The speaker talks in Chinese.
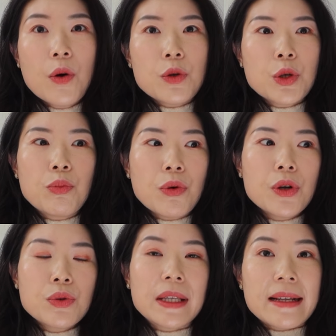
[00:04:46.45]
我就不
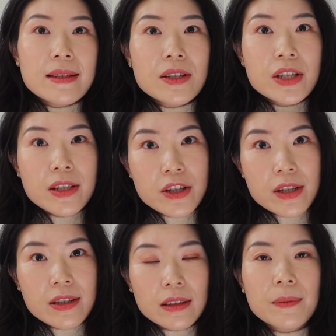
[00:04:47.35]
会去担心这些
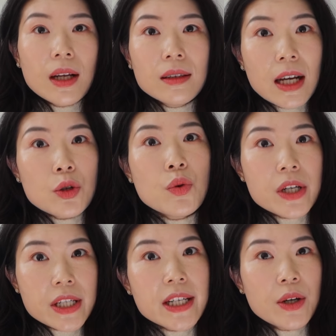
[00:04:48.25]
事情了。那如
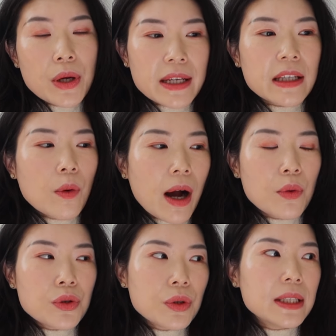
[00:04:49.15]
果是这个原因的话，
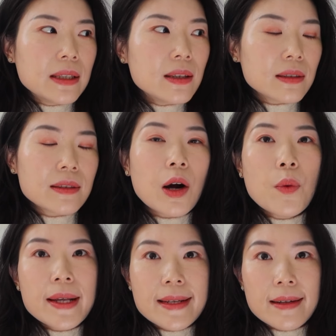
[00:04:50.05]
我觉得你可能要
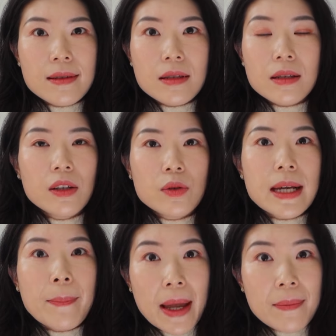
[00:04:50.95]
问一下自己，留
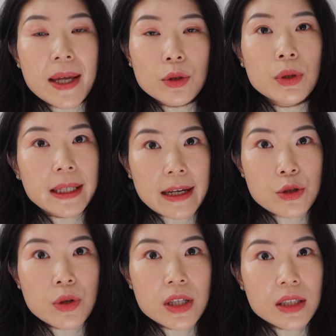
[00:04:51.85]
在北美对你来
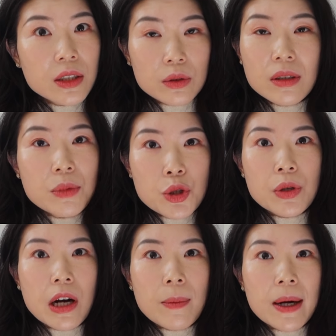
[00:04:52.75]
说真的有那么
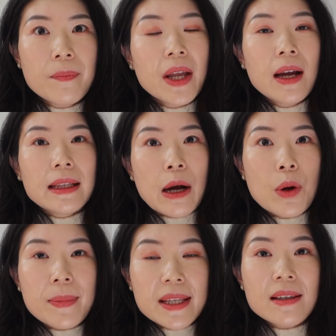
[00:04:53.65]
重要吗？它
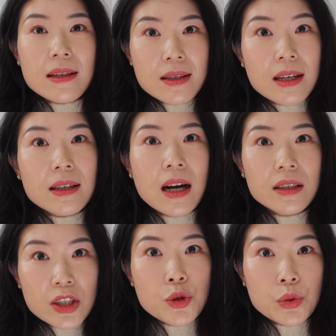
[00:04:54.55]
会比你的健
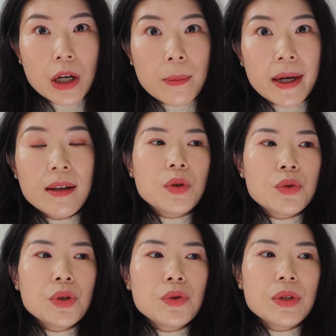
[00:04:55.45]
康更重要吗？我
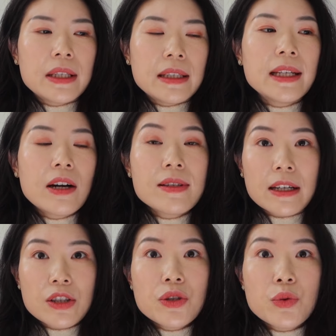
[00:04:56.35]
觉得你一定要
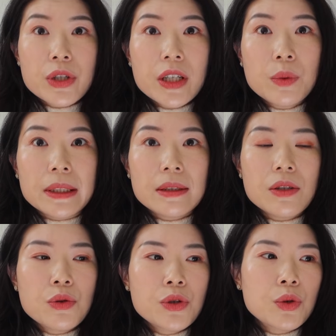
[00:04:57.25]
想清楚这个问
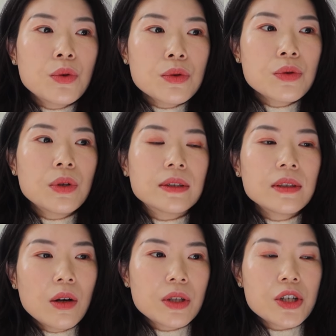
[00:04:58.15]
题，就是工作
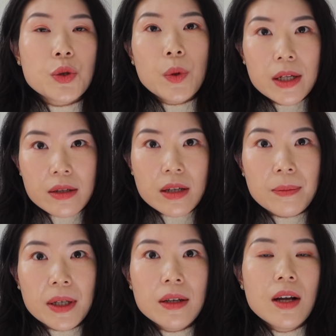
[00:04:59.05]
到底是为了什么？